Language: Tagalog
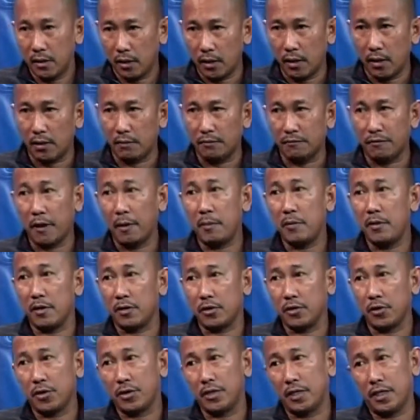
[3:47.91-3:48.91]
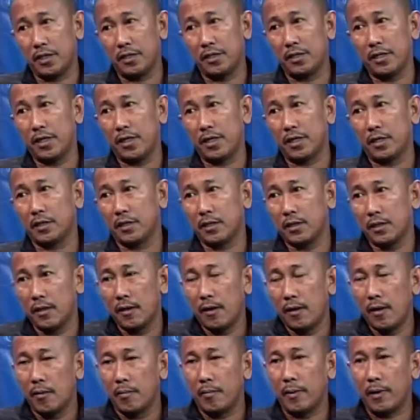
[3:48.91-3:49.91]
uh, five years or six years
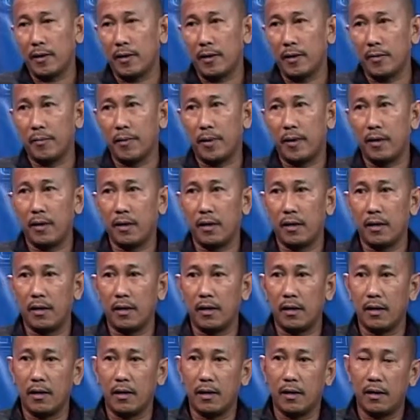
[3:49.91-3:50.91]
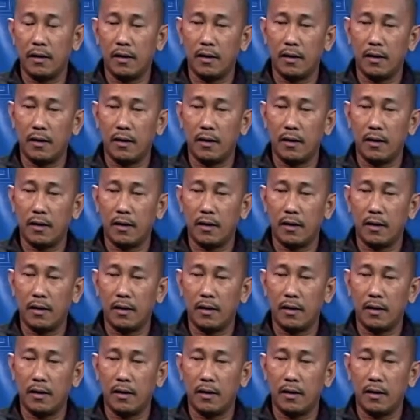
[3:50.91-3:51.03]
para naman uh,